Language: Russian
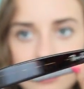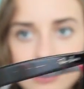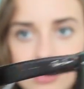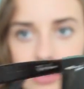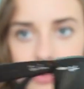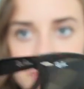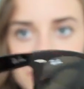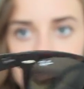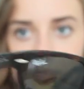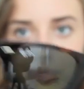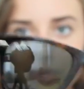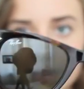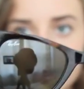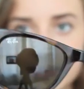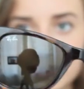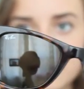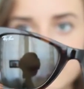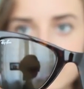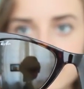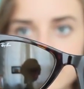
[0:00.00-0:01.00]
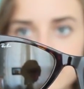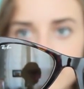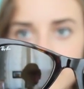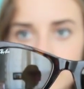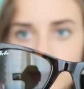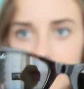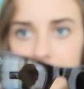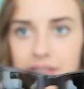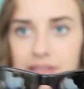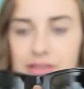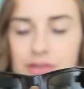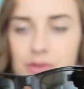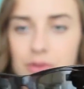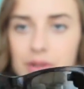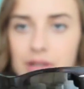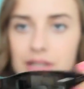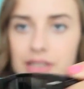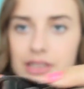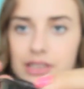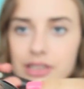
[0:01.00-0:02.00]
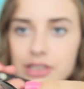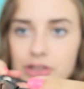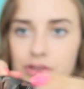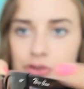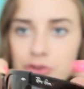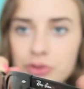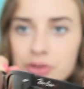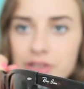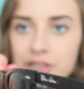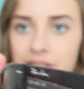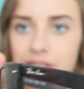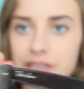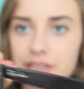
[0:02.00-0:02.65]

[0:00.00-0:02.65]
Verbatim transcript: Самые простые. ray -Bans, только они не черные,